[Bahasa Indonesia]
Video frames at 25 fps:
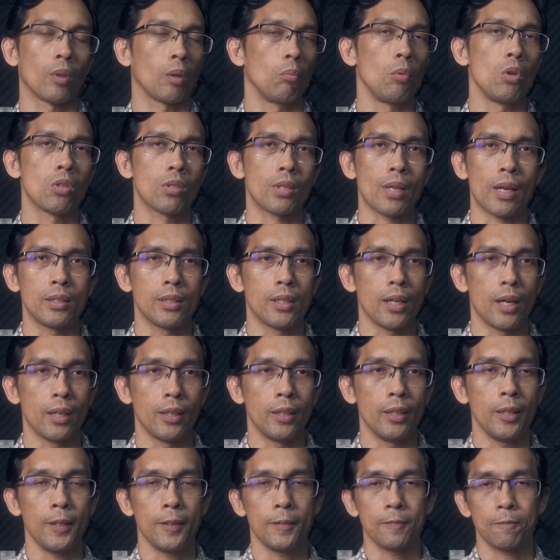Bisa
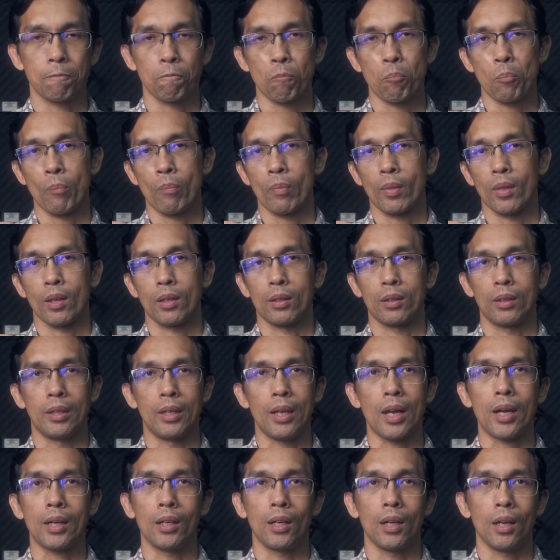jadi
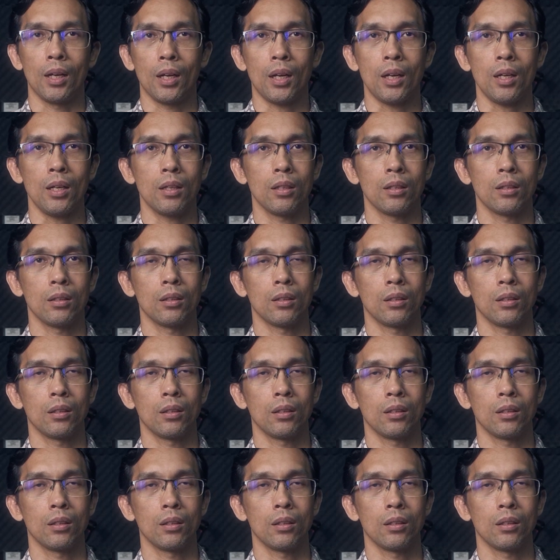dia adalah